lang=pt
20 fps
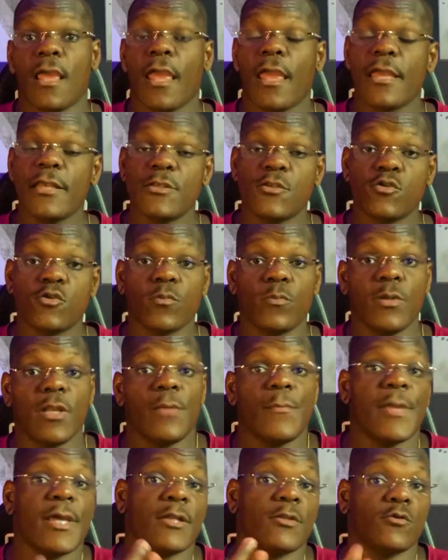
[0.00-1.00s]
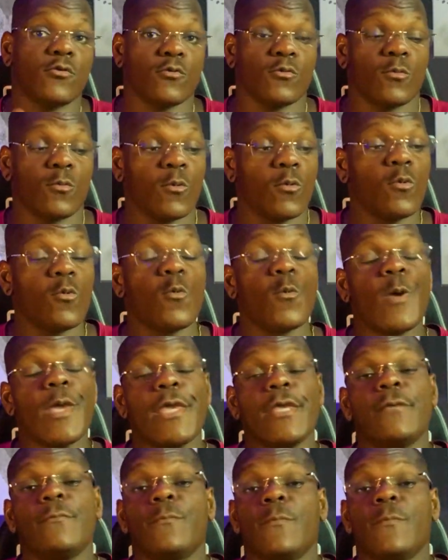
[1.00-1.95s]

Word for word: Esse suplemento, o whey,